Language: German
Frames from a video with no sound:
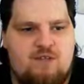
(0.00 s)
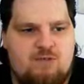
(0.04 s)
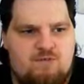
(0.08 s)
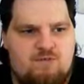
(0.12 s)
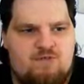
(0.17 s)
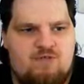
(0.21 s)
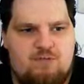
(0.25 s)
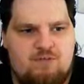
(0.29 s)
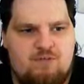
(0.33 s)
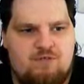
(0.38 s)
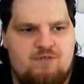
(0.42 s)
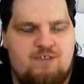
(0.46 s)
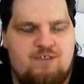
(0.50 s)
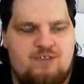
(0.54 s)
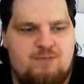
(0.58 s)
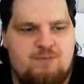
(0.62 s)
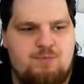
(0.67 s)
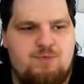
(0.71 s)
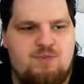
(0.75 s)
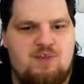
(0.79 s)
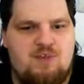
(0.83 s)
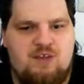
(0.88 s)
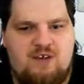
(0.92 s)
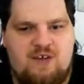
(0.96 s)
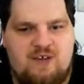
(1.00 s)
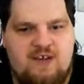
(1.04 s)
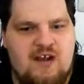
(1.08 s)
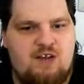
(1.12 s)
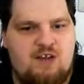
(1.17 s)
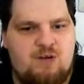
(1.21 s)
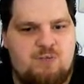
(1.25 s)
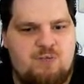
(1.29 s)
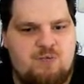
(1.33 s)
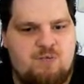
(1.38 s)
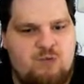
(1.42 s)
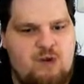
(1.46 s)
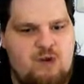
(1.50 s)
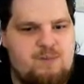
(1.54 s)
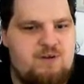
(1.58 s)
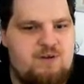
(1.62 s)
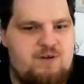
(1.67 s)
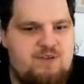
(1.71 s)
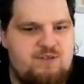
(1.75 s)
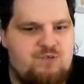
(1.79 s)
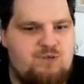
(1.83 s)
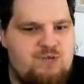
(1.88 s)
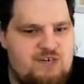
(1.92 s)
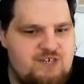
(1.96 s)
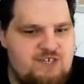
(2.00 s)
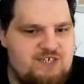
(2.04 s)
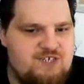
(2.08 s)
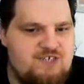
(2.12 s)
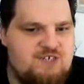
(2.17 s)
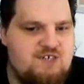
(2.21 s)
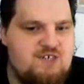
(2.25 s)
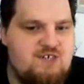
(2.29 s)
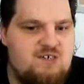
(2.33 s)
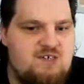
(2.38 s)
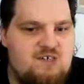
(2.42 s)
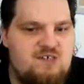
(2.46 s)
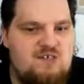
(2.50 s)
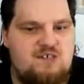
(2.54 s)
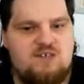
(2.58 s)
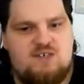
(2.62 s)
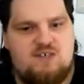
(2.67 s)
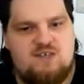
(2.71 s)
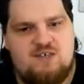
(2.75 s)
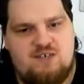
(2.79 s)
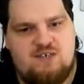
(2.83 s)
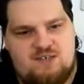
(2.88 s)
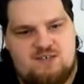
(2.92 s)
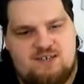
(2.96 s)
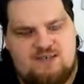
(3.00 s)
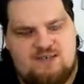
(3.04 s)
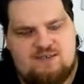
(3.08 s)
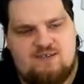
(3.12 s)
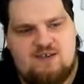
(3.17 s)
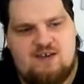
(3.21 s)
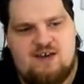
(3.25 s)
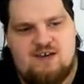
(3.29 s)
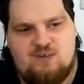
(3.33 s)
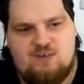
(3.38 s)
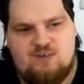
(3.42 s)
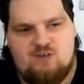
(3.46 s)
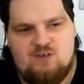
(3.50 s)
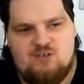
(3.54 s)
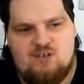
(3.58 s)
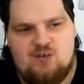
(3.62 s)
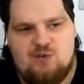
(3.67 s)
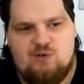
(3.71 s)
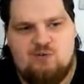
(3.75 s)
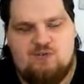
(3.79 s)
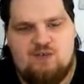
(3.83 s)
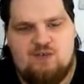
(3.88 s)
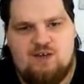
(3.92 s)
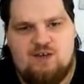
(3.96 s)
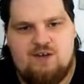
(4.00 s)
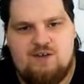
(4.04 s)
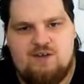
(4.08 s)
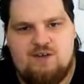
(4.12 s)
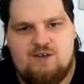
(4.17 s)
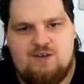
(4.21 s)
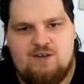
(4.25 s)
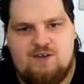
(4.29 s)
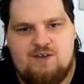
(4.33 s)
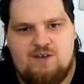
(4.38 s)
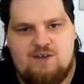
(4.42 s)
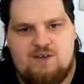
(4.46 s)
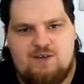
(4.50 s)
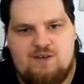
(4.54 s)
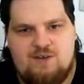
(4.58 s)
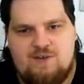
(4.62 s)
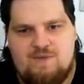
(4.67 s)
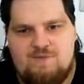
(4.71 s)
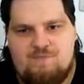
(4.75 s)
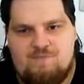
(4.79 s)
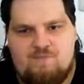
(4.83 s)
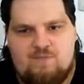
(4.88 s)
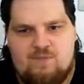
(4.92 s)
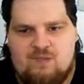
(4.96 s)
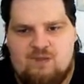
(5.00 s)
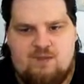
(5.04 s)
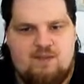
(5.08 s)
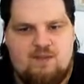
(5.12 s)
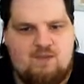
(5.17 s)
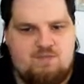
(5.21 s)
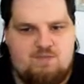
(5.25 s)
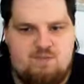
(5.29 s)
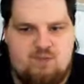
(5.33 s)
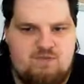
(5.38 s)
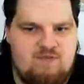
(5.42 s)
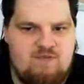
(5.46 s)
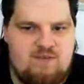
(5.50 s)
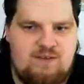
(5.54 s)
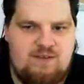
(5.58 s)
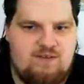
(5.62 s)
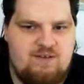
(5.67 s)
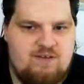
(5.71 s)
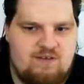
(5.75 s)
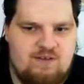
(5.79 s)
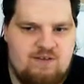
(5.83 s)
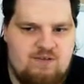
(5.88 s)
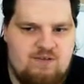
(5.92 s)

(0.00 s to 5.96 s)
um 25%, egal ob es ein Primal ist oder nicht. Das kann natürlich auch sein. Das müssen wir, das